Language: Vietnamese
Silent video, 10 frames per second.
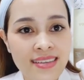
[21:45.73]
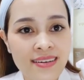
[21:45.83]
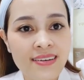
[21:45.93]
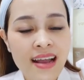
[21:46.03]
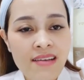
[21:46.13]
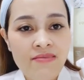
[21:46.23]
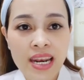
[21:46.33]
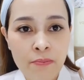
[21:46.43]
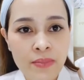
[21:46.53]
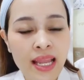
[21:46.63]
sứ và
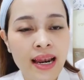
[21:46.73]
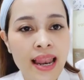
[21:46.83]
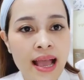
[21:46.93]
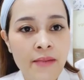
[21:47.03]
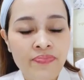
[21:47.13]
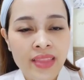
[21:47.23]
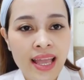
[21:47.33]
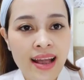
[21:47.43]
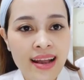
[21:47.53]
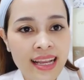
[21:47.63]
đặc biệt là à,